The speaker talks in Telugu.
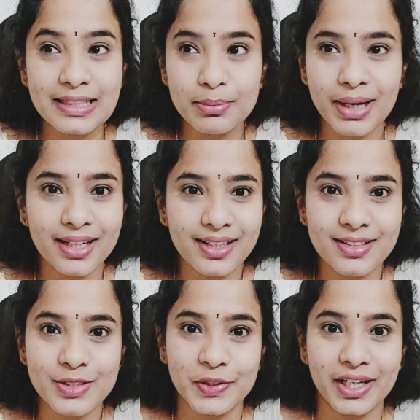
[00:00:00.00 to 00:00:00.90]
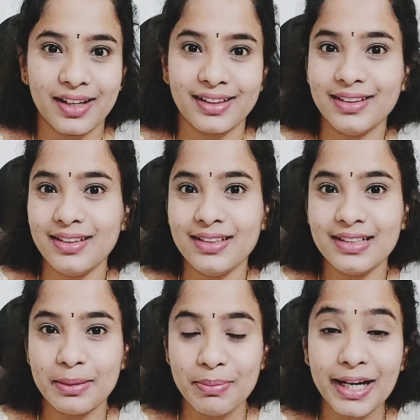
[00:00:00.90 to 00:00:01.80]
టిబెటియన్స్ ఉంటారు కదా
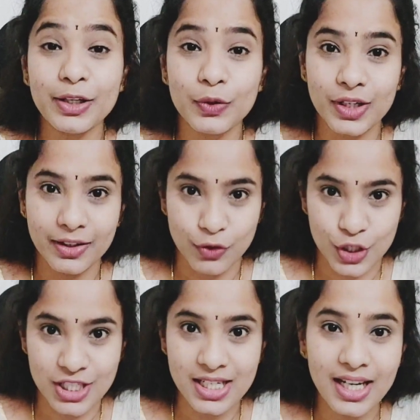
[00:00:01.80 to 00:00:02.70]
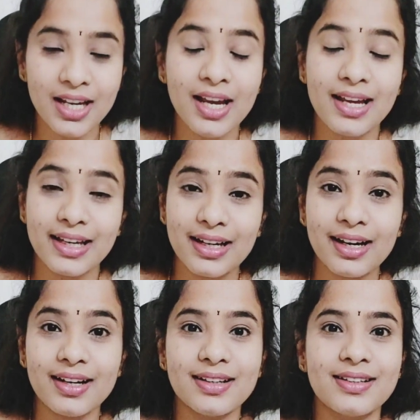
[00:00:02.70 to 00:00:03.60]
టిబెట్ నుండి వచ్చి ఇక్కడ